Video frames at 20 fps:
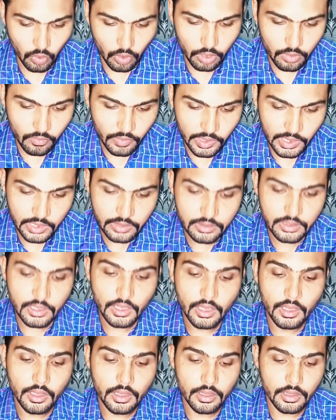ऑलवेज
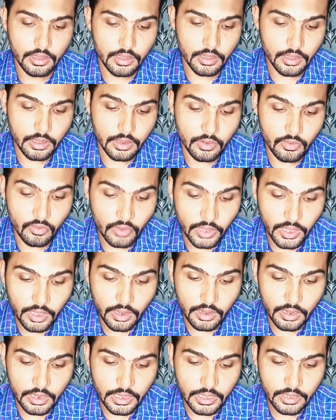
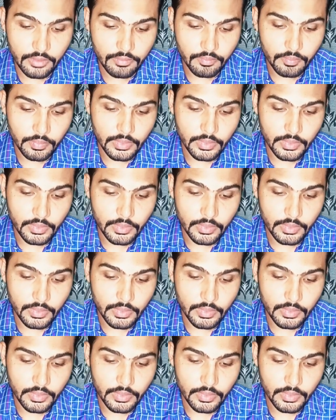रेयरली